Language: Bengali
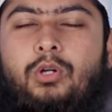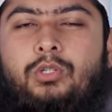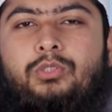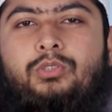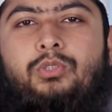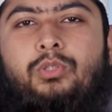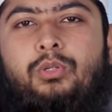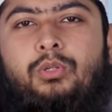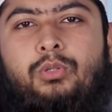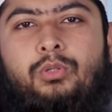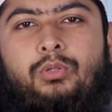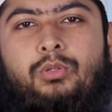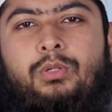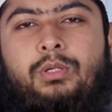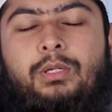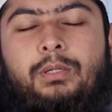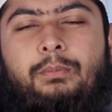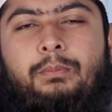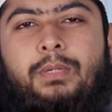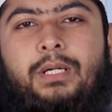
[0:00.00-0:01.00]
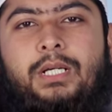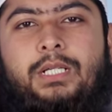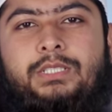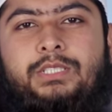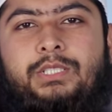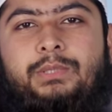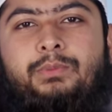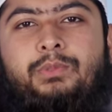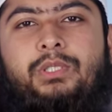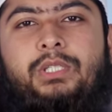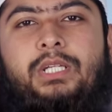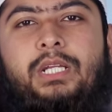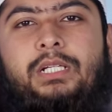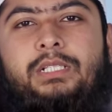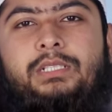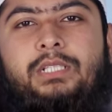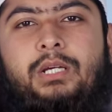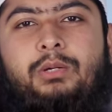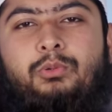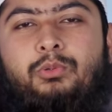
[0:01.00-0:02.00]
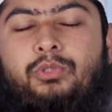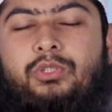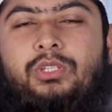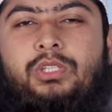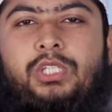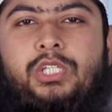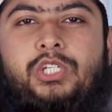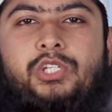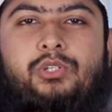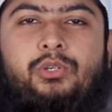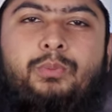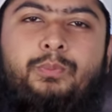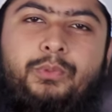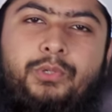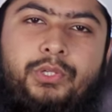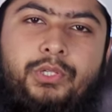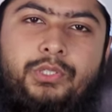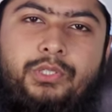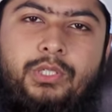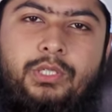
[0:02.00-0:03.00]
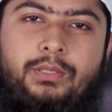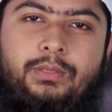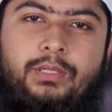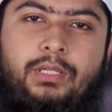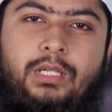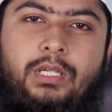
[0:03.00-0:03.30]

অর্থ বা জীবনের একটা উদ্দেশ্য প্রয়োজন